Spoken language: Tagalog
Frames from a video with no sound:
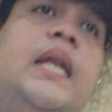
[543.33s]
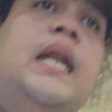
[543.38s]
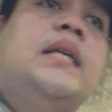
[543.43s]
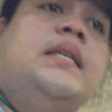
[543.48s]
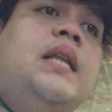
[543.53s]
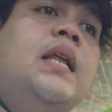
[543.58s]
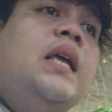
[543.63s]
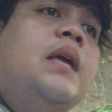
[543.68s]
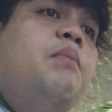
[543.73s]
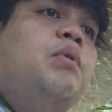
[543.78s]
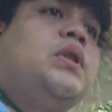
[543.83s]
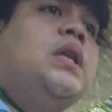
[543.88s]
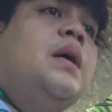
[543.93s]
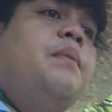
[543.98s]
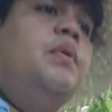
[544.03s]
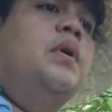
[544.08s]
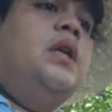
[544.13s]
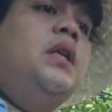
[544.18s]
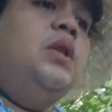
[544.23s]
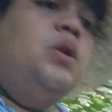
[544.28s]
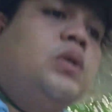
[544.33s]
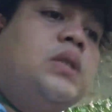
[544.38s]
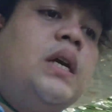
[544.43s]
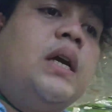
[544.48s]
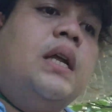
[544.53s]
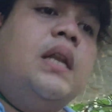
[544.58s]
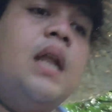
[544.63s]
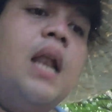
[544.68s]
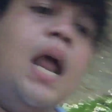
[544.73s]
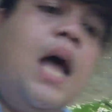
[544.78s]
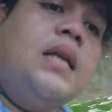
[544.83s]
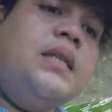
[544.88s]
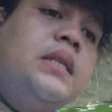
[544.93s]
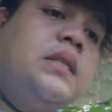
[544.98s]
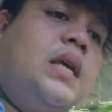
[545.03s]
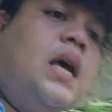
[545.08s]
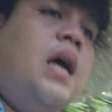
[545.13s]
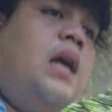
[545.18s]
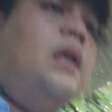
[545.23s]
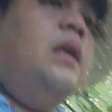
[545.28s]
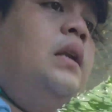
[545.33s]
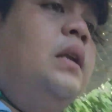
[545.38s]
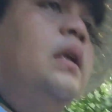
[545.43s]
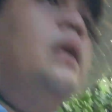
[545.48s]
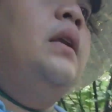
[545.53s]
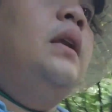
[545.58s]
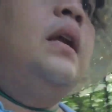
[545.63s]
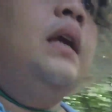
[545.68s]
yan sila gibutang po dito sa kinalasan